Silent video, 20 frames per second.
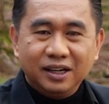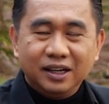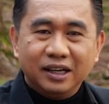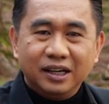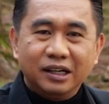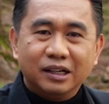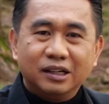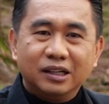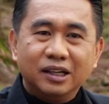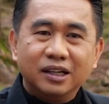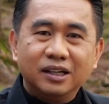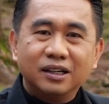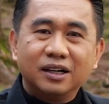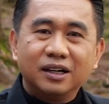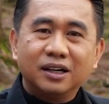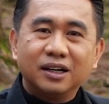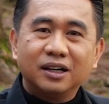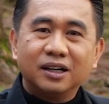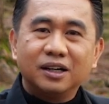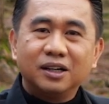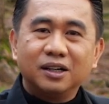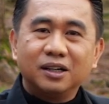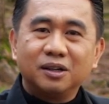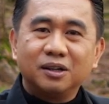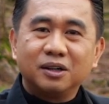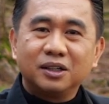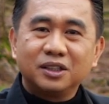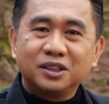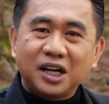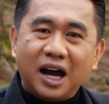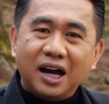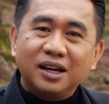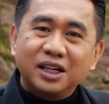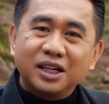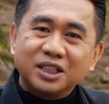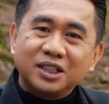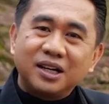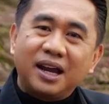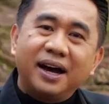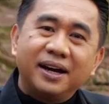Iti uh,
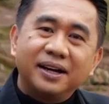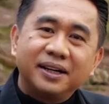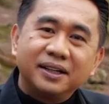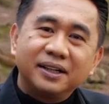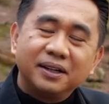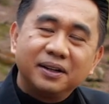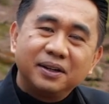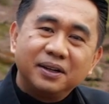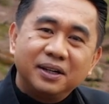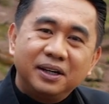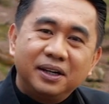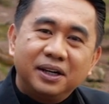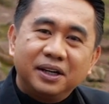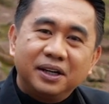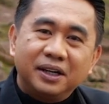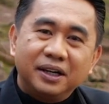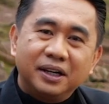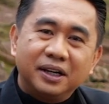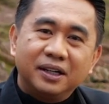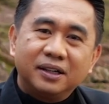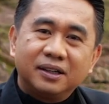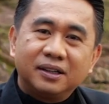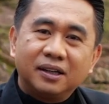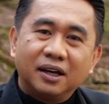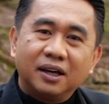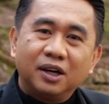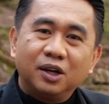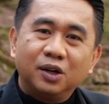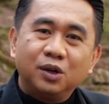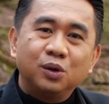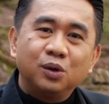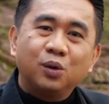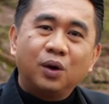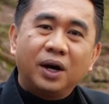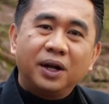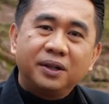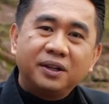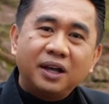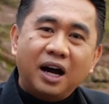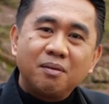challenge laeng ket eh, no
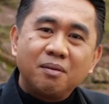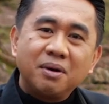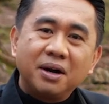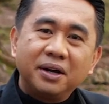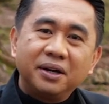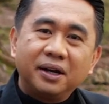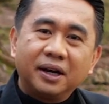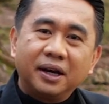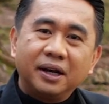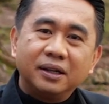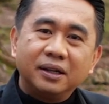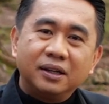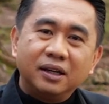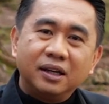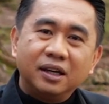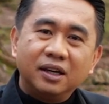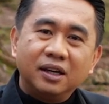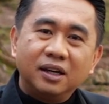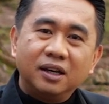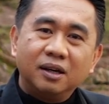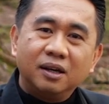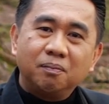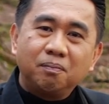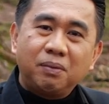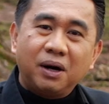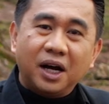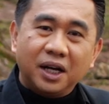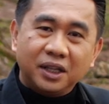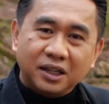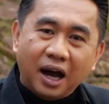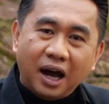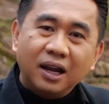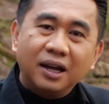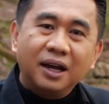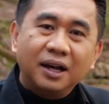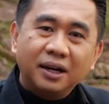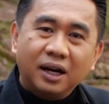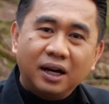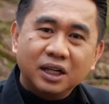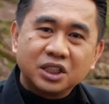addaman dagiti
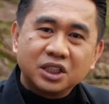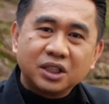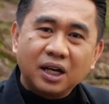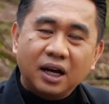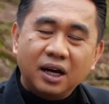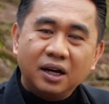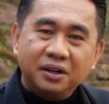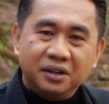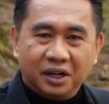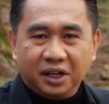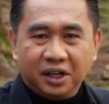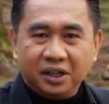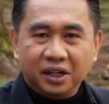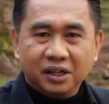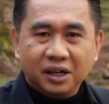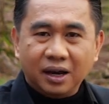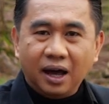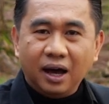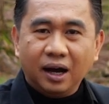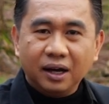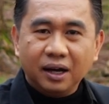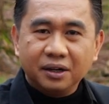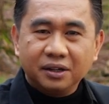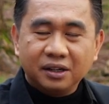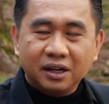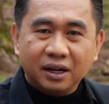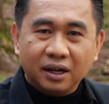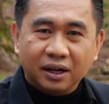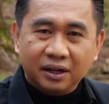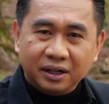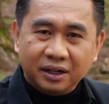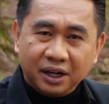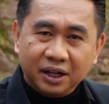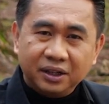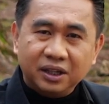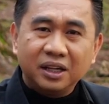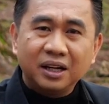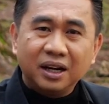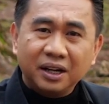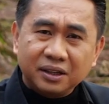pagadalan na kasta dagiti nalak na,
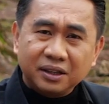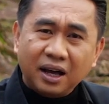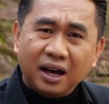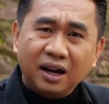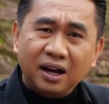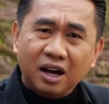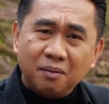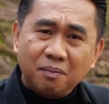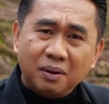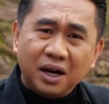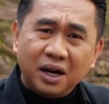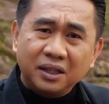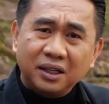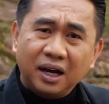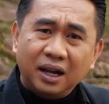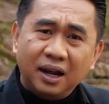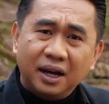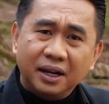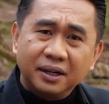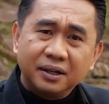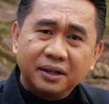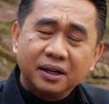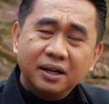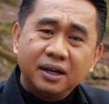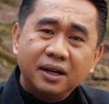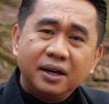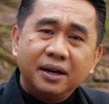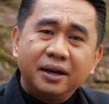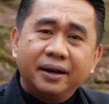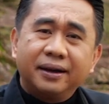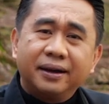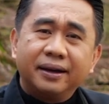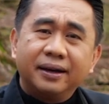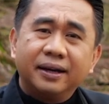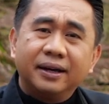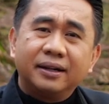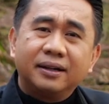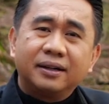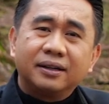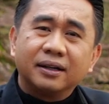dagiti nalatak nga pagadalan
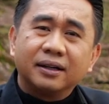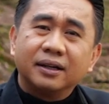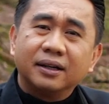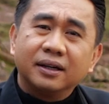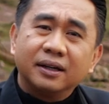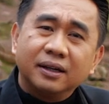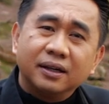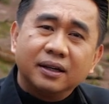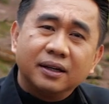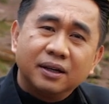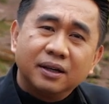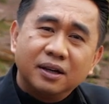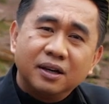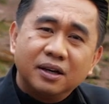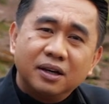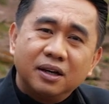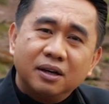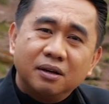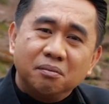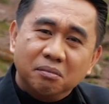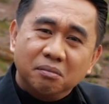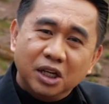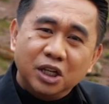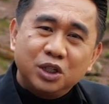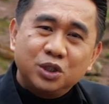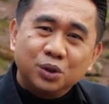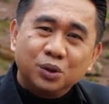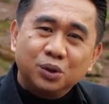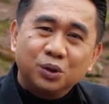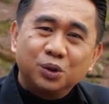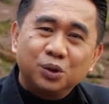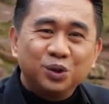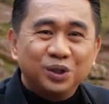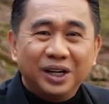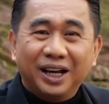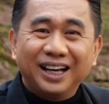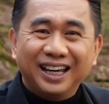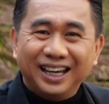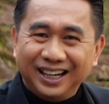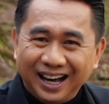ket eh, medyo
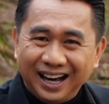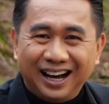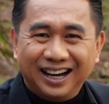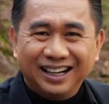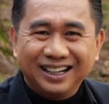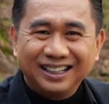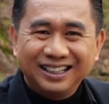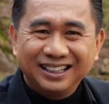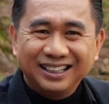nangina